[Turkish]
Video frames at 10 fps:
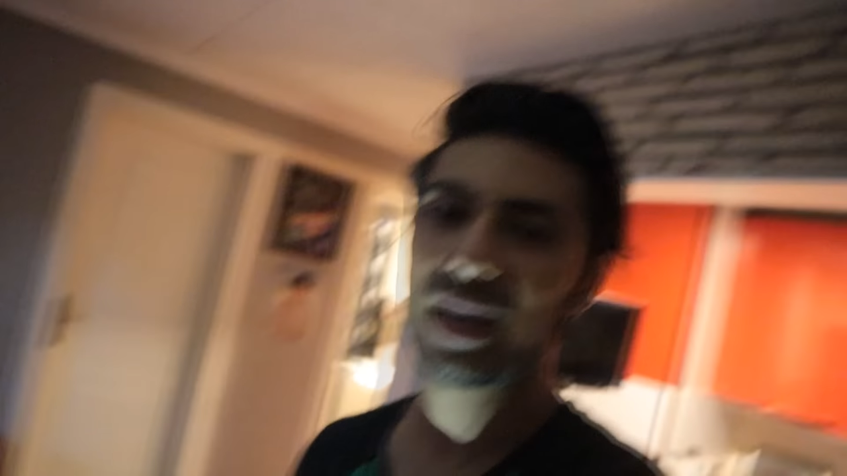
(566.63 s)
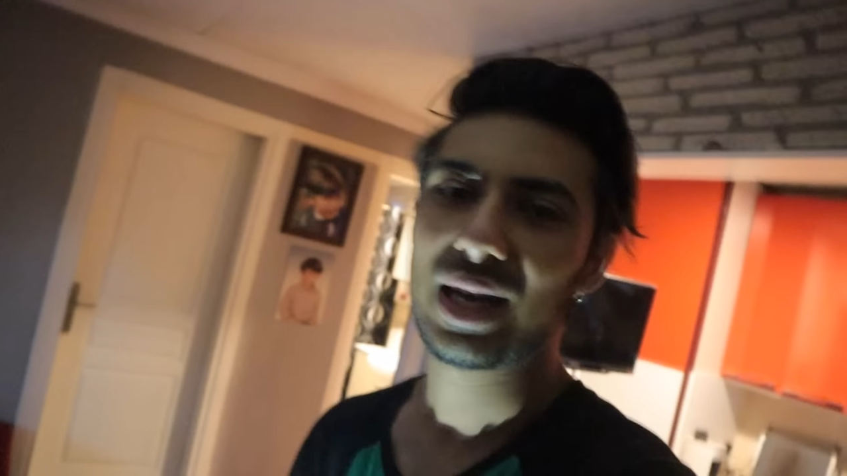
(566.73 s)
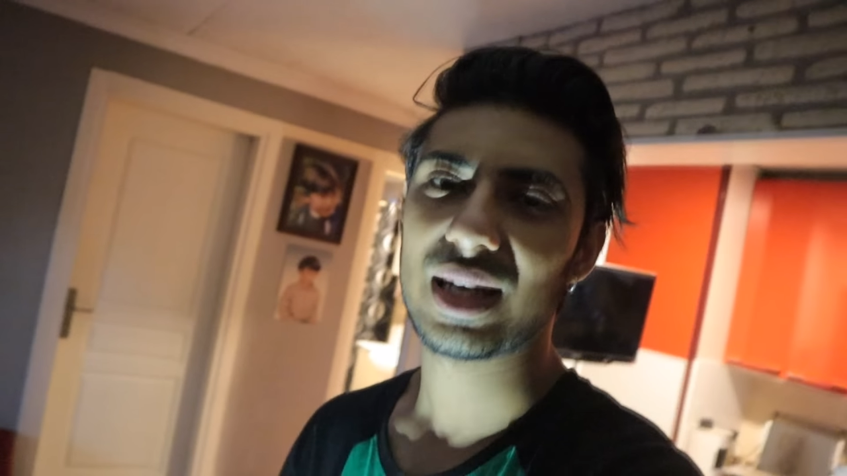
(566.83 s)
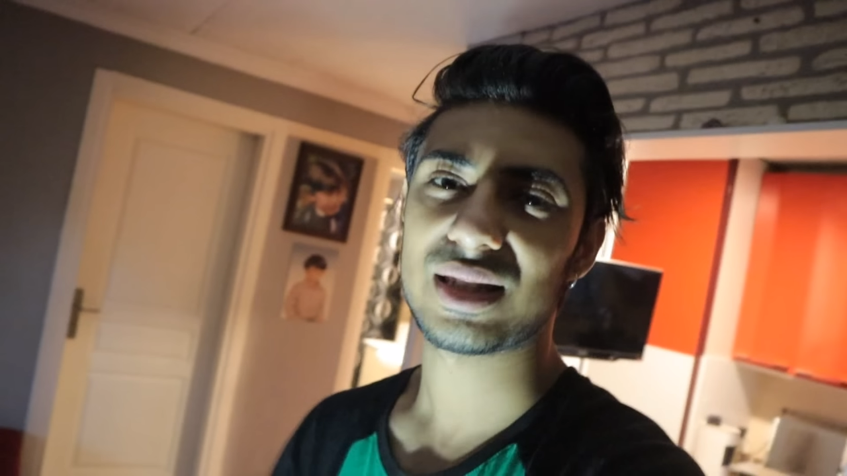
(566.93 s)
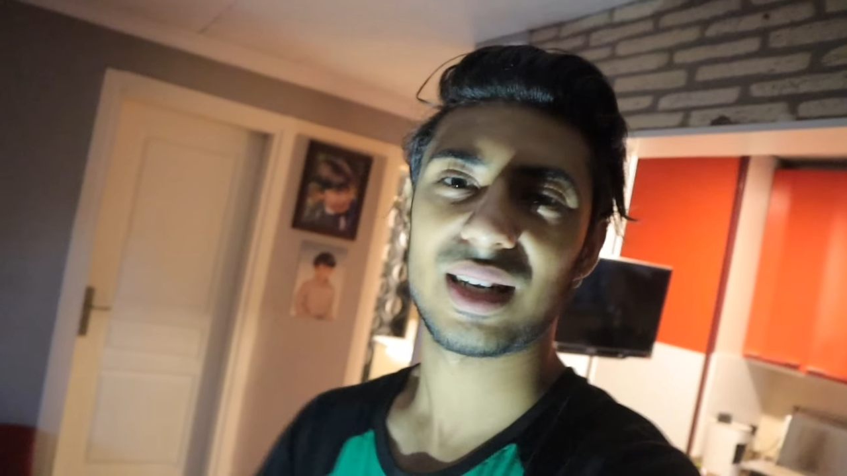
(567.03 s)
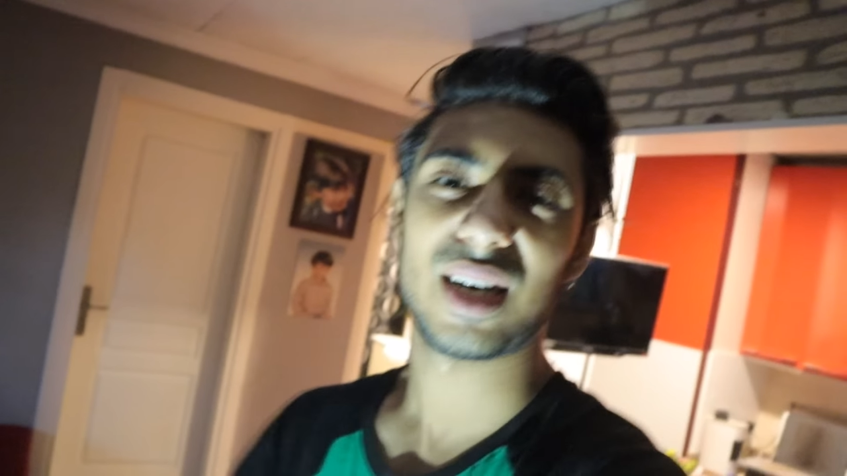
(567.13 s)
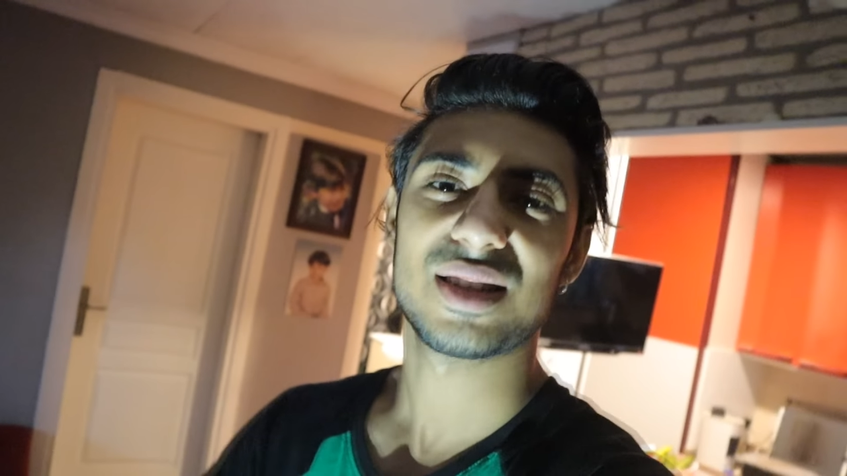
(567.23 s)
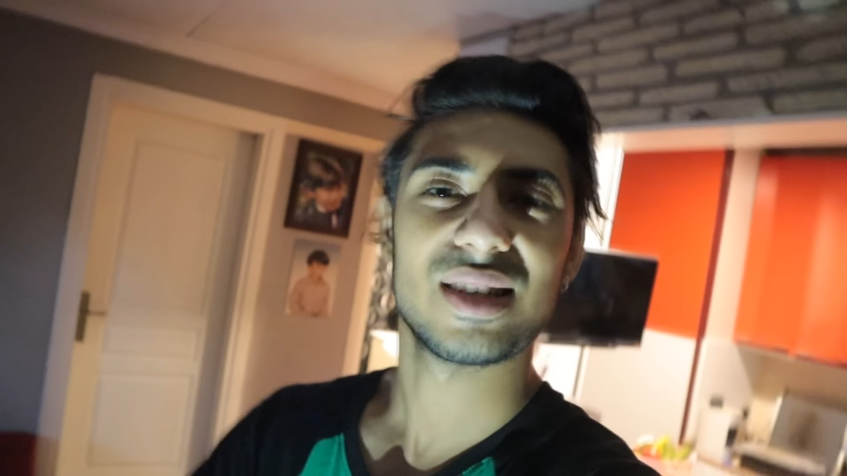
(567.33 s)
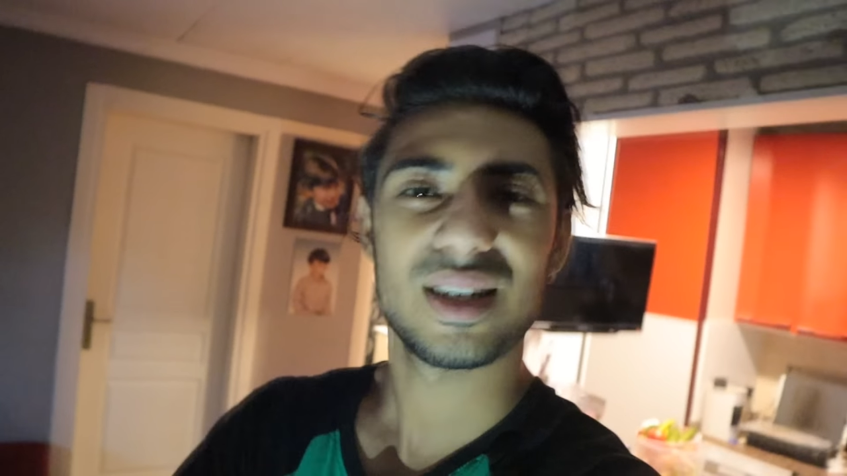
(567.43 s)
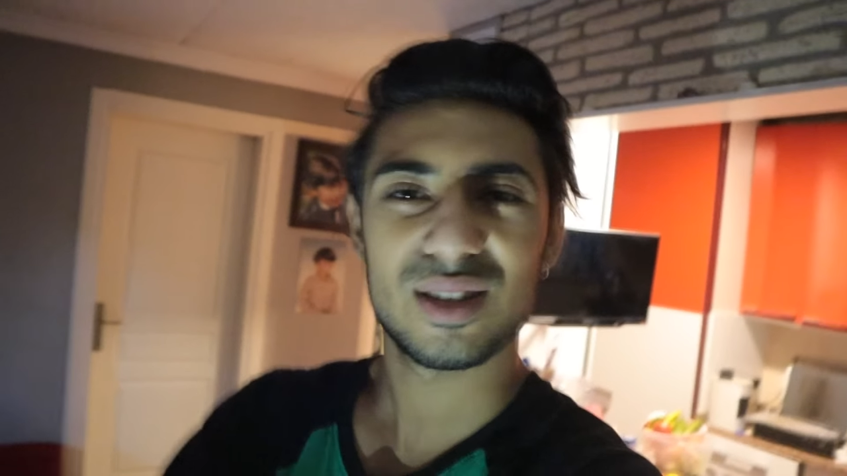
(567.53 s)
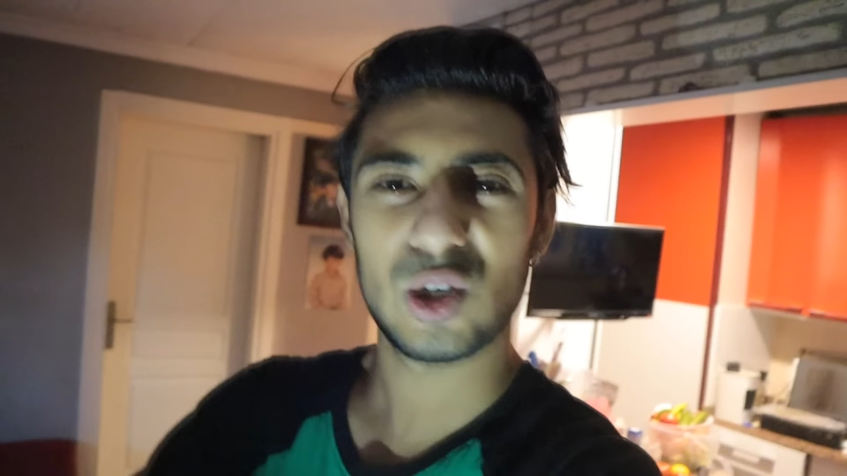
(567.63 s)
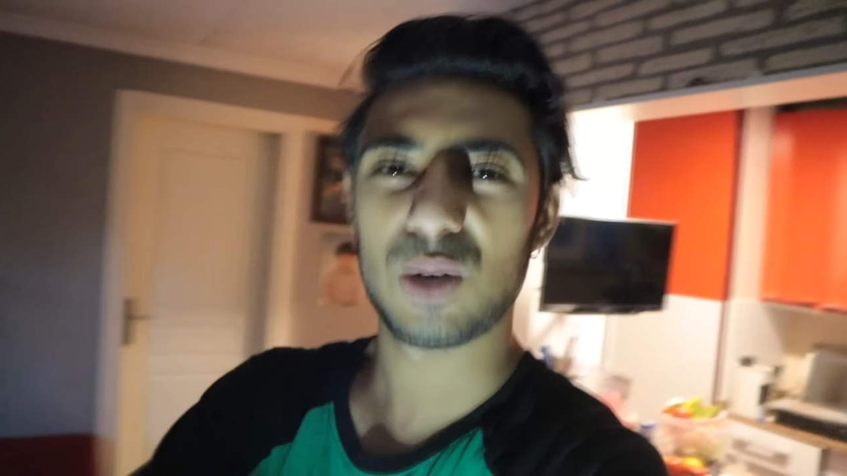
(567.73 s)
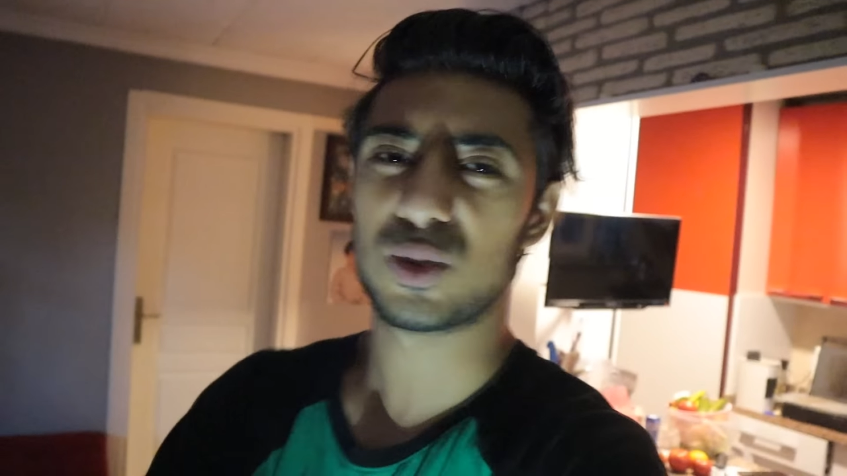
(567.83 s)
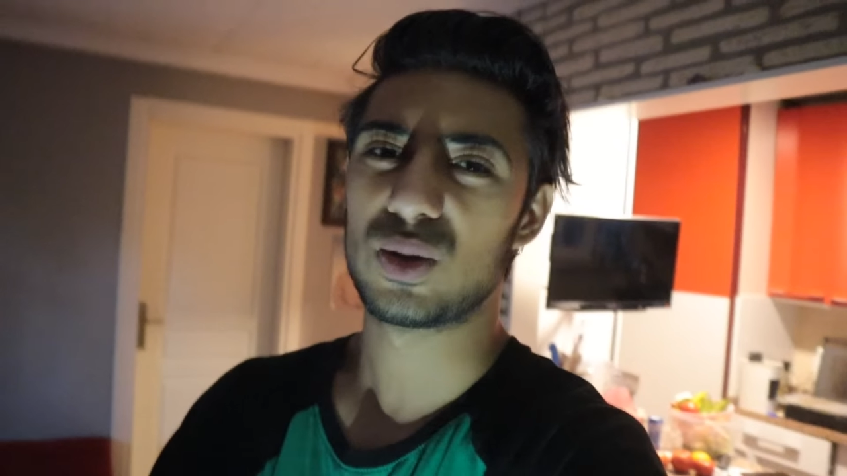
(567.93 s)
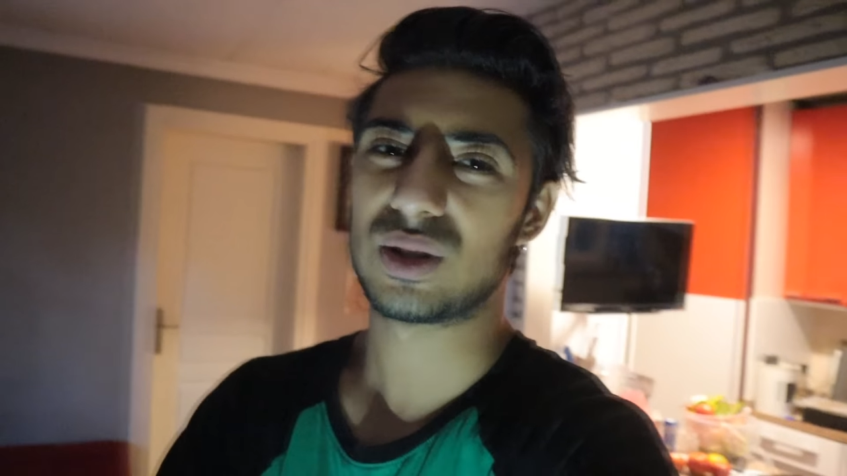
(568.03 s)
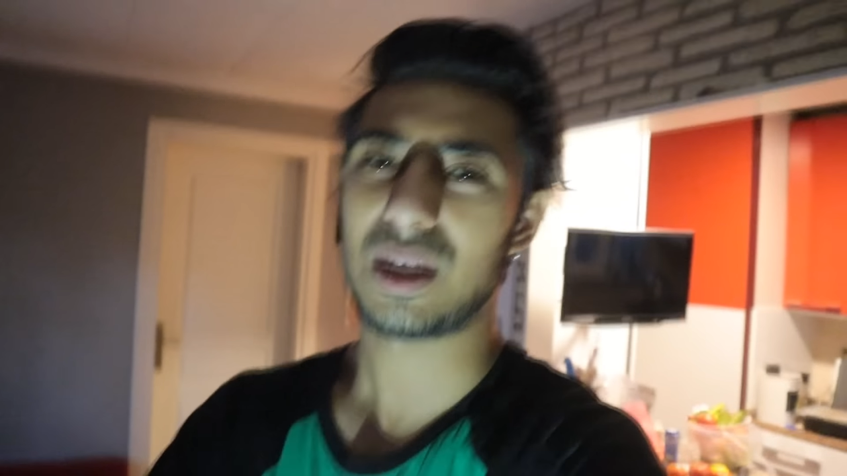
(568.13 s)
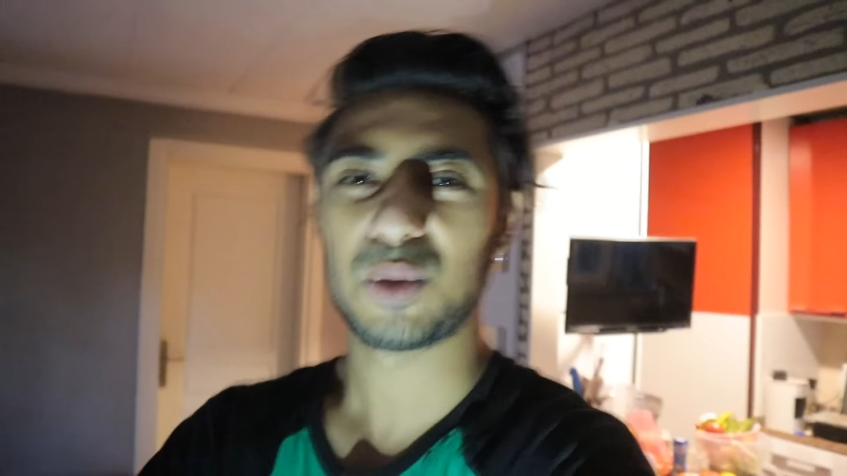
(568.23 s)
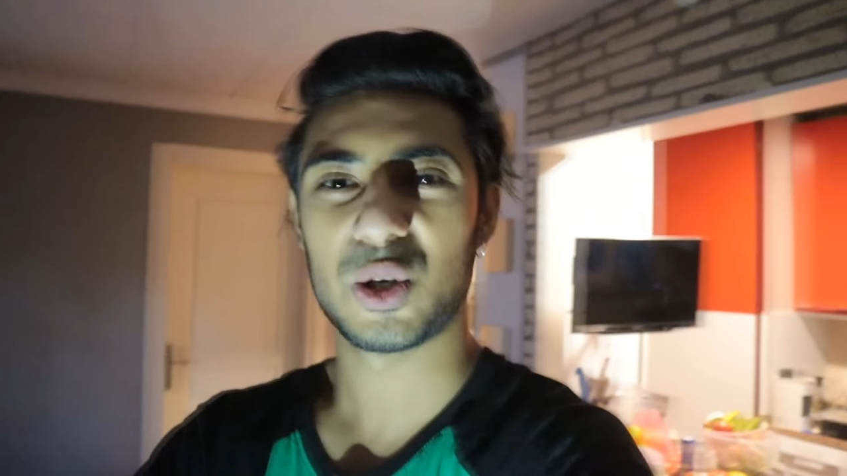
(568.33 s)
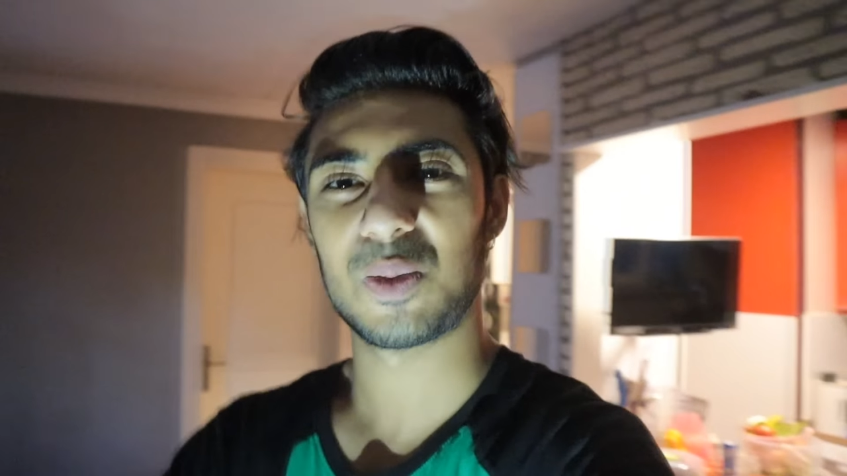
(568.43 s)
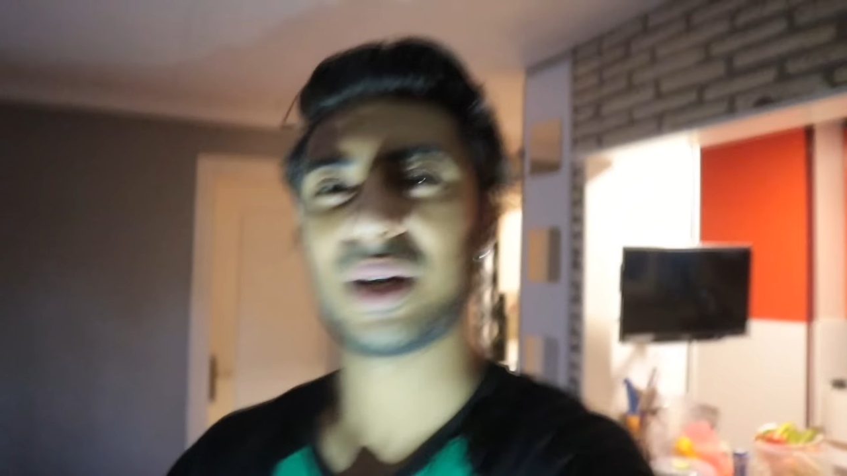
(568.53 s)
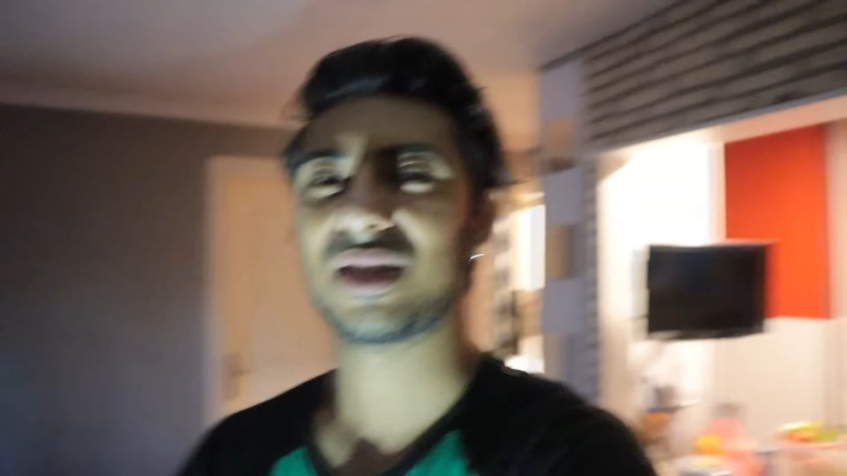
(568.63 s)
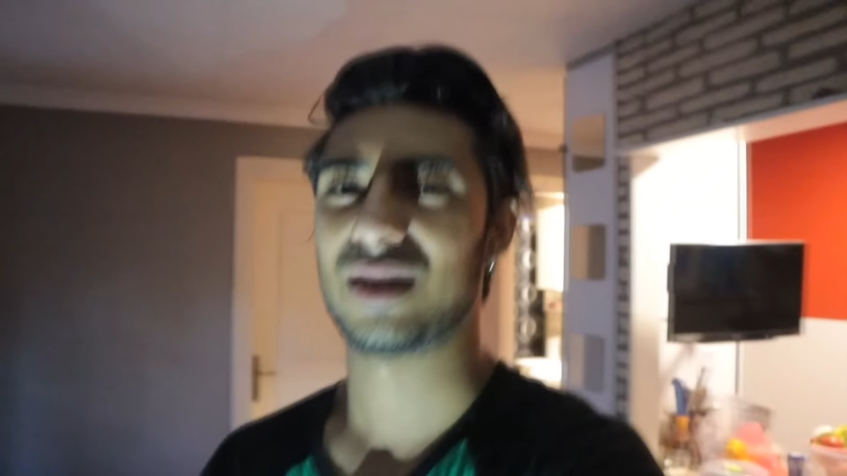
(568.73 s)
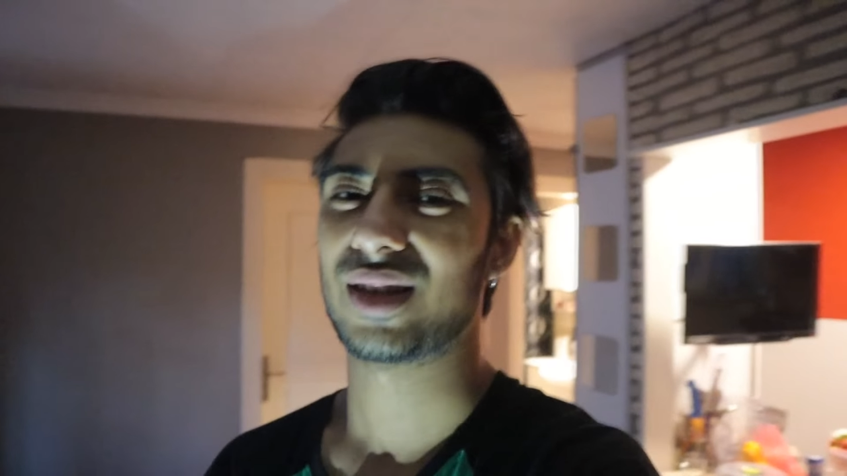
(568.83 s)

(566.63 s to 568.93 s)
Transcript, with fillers: Arkadaşlar Hasan'ı hatırlıyor musunuz lan bir yoruma yazın.